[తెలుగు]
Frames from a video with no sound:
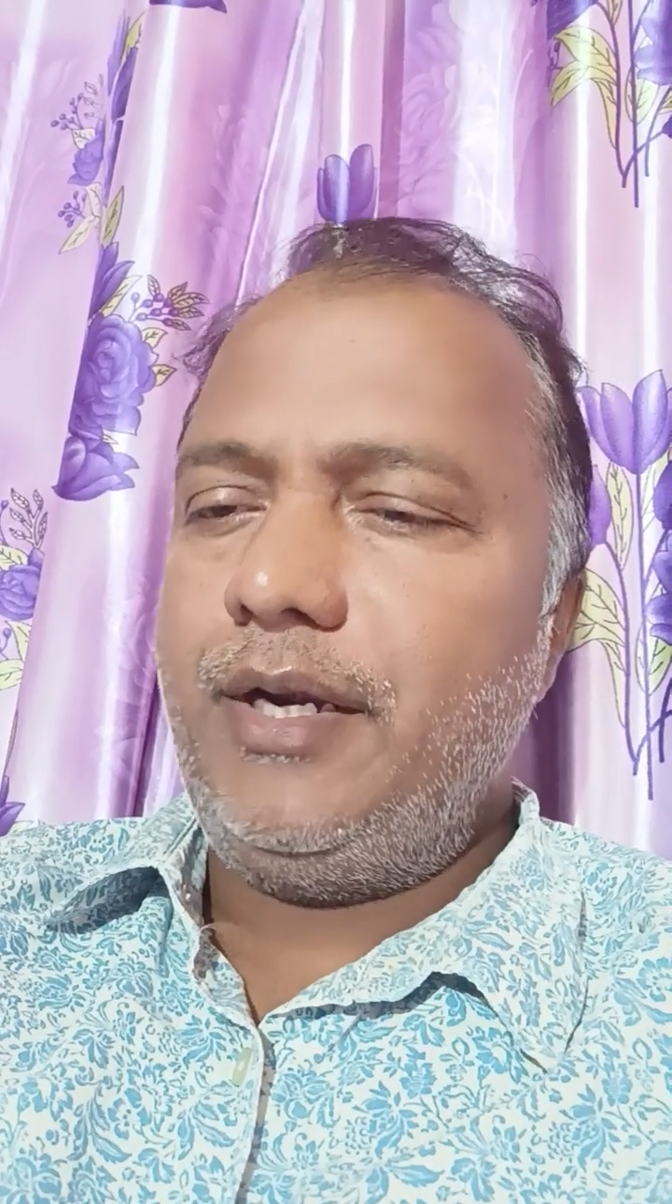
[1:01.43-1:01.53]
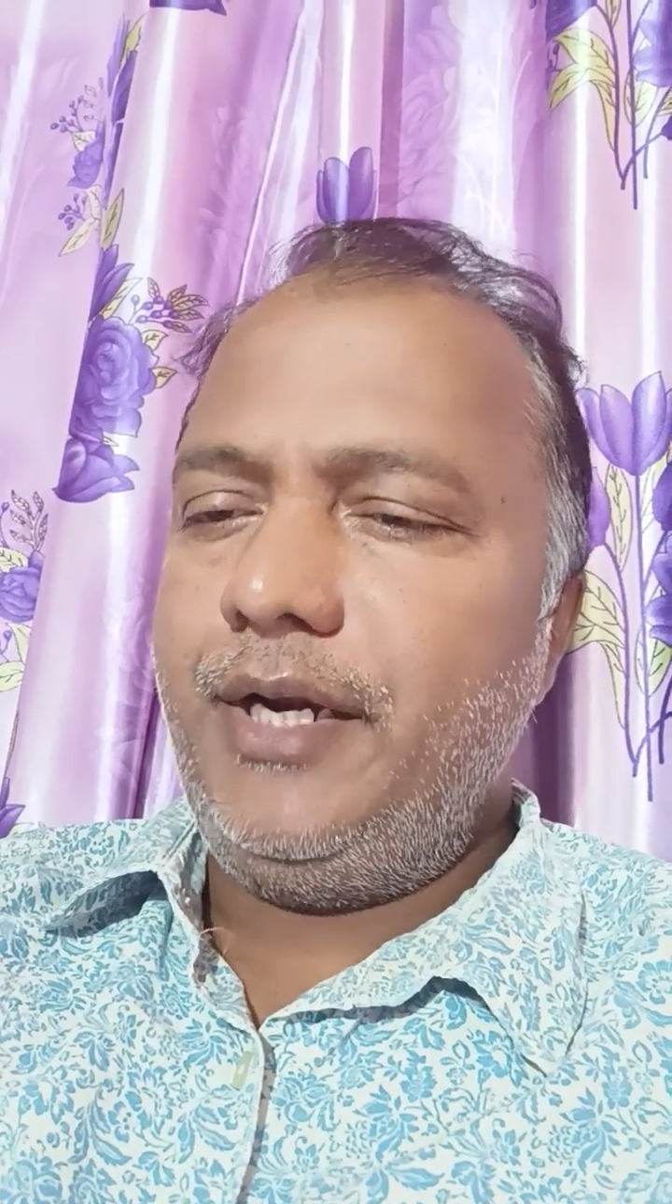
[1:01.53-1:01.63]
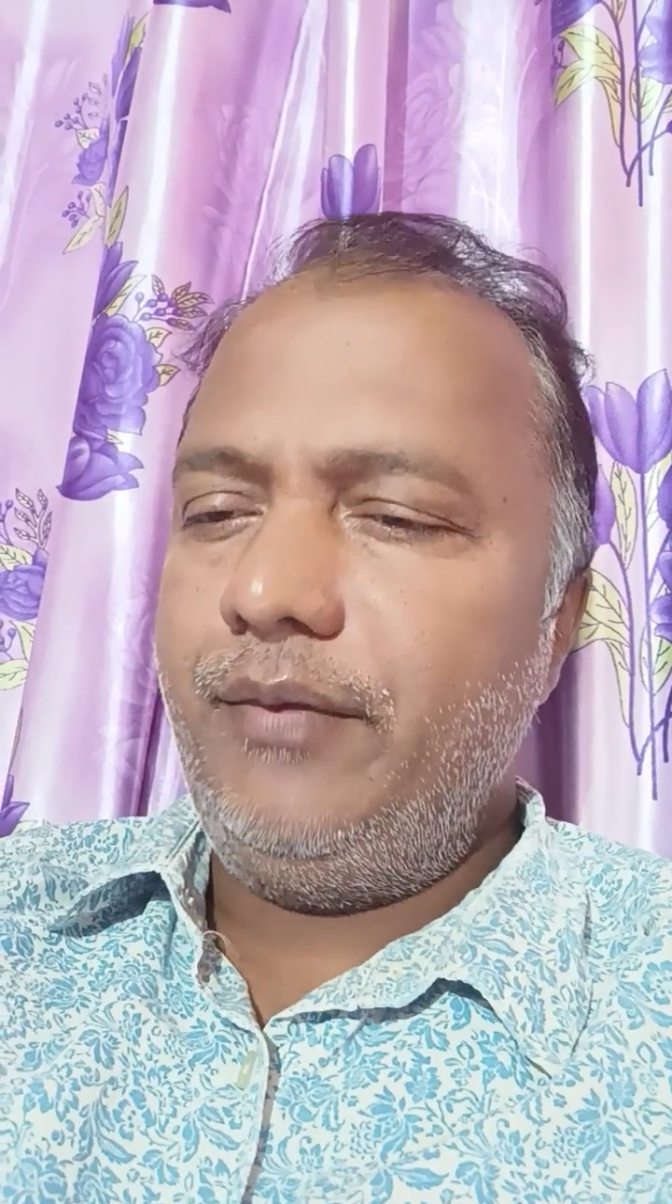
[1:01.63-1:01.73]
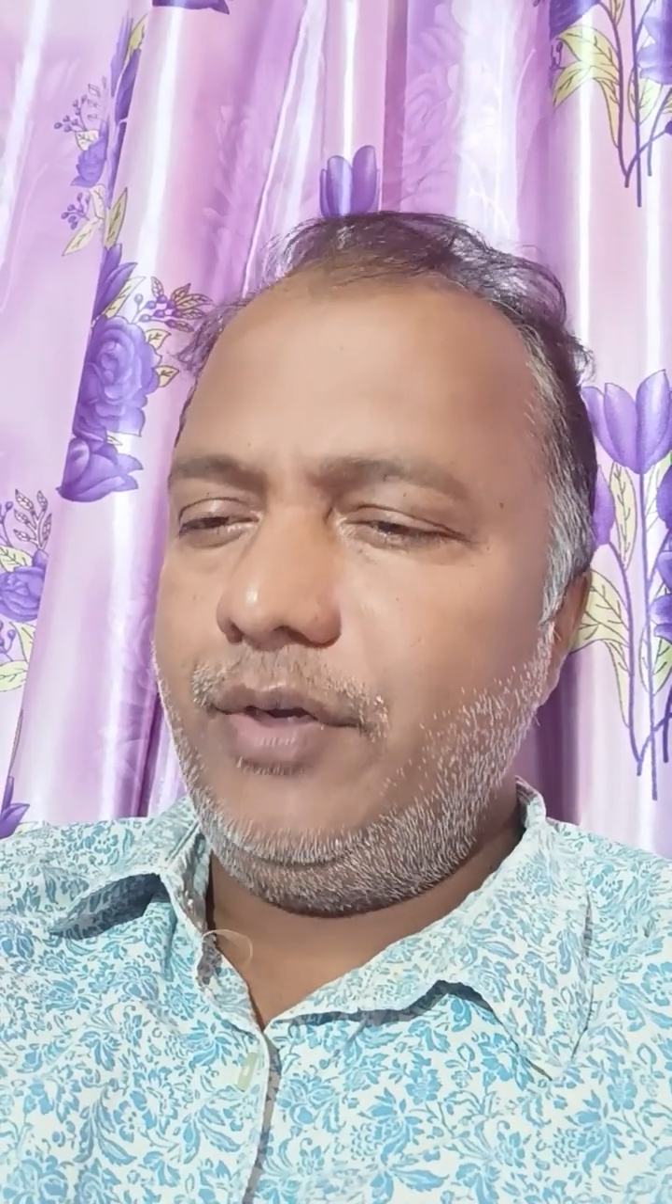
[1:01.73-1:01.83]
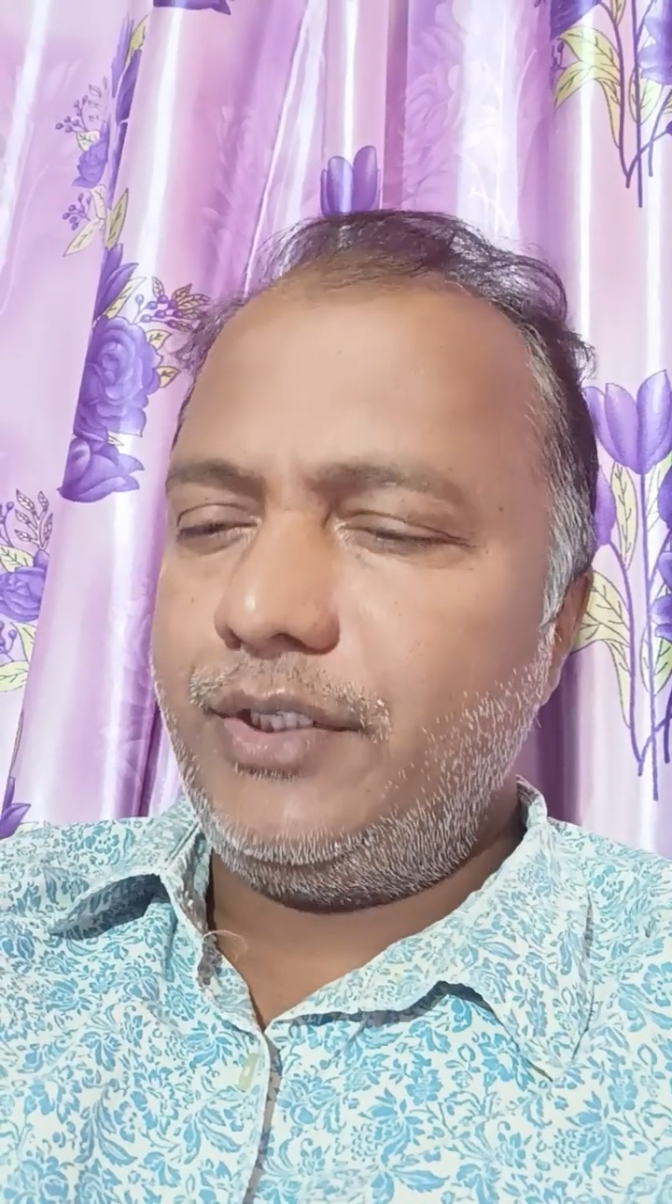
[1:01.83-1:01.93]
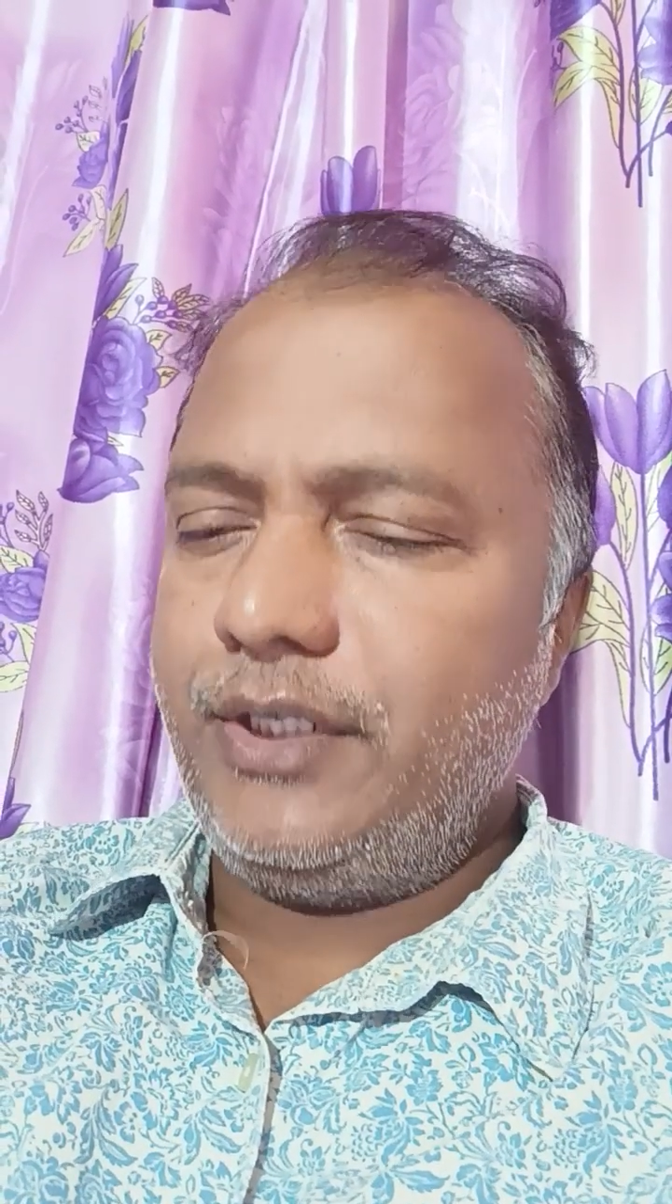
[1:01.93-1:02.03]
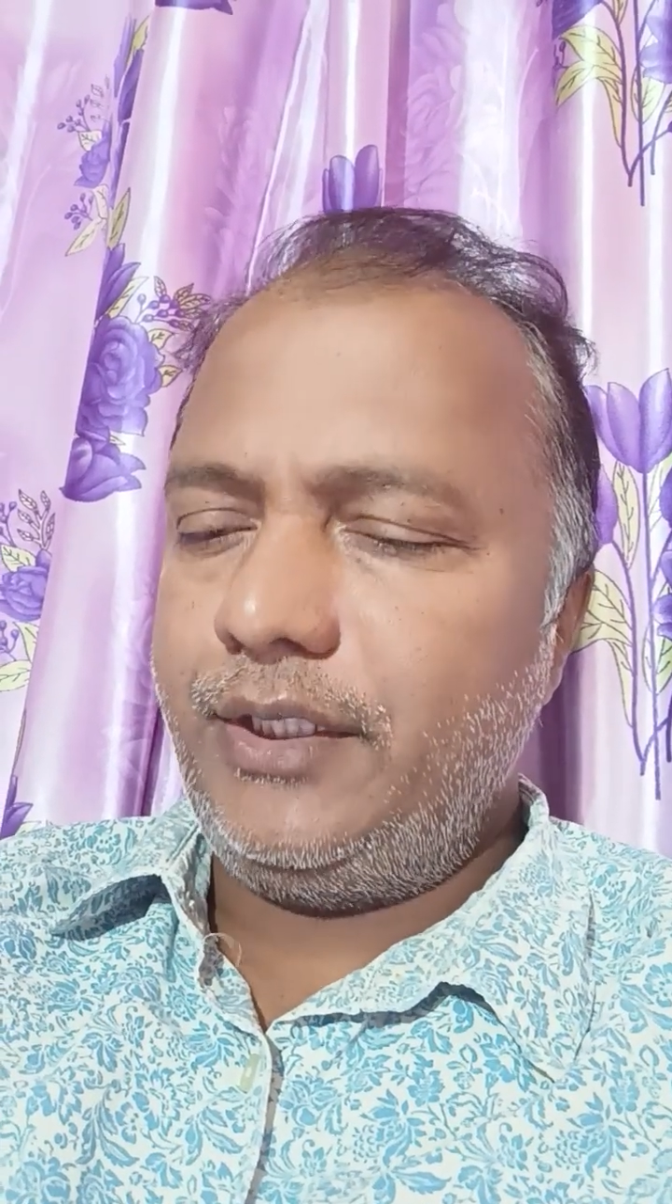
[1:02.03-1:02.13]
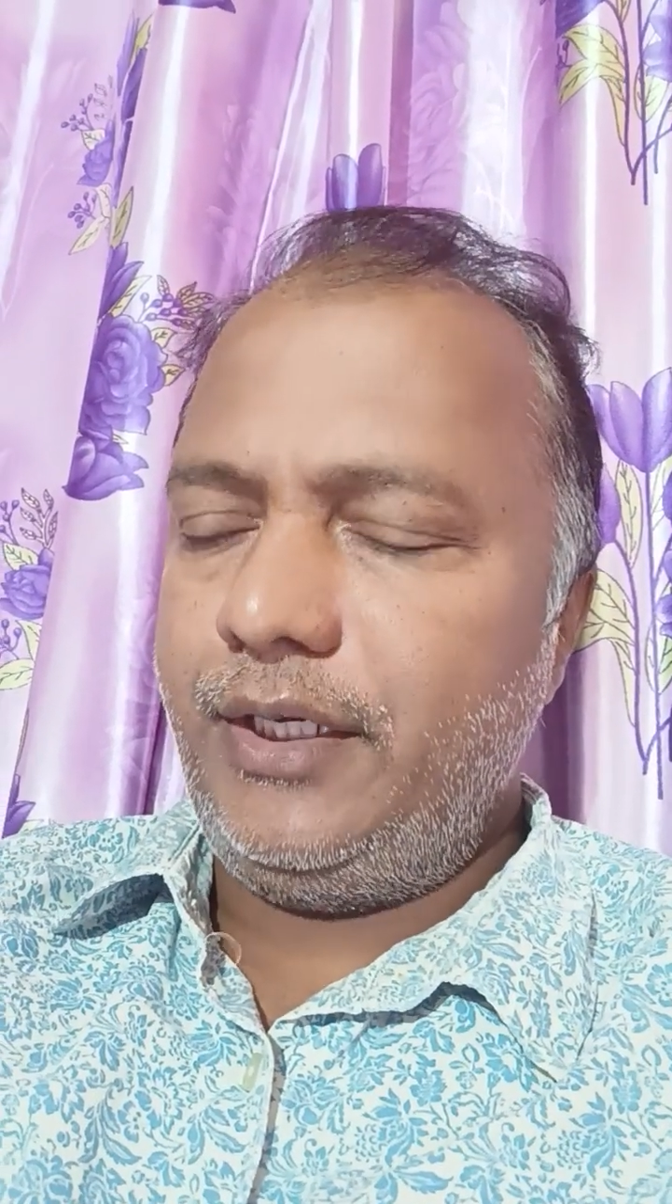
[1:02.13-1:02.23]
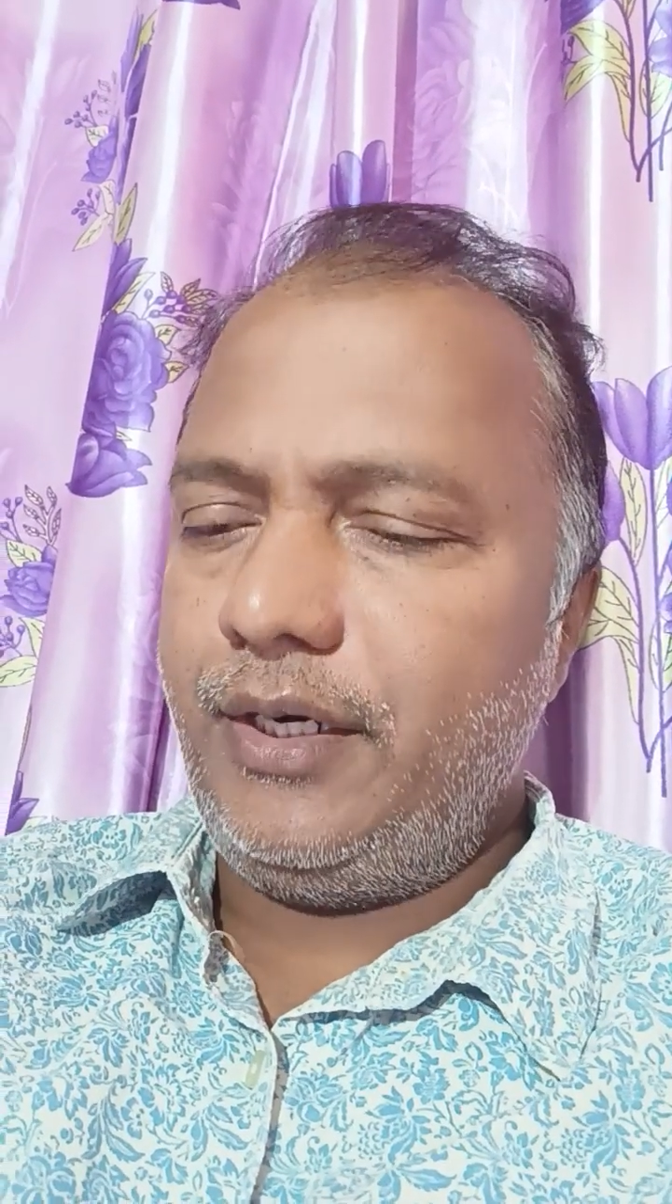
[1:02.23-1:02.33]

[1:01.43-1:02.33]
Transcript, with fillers: నిడి వచ్చేసి